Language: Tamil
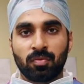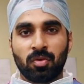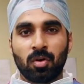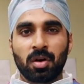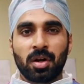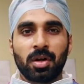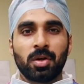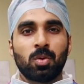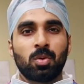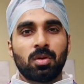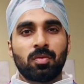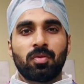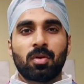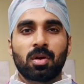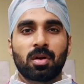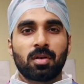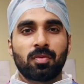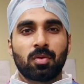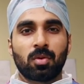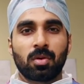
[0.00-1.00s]
ஃபார்ட்டி டூ டு
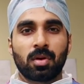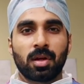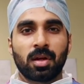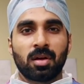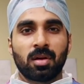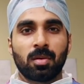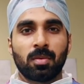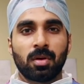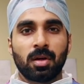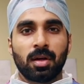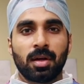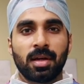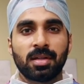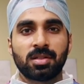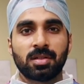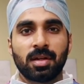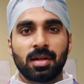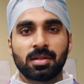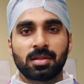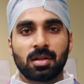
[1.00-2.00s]
ஃபார்ட்டி ஃபோர்
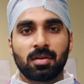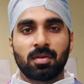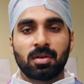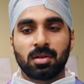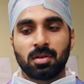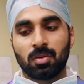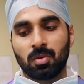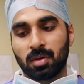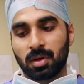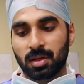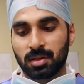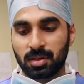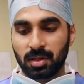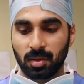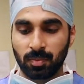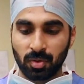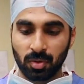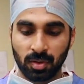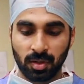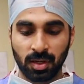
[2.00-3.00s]
ஏஜ் ரேஞ்சில் வந்து
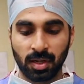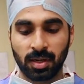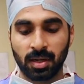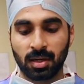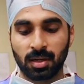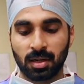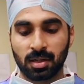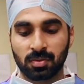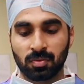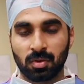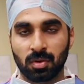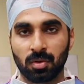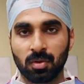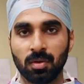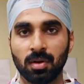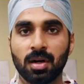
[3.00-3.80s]
உங்களுக்கு ஒரு ரீடிங் கிளாஸ் வரும்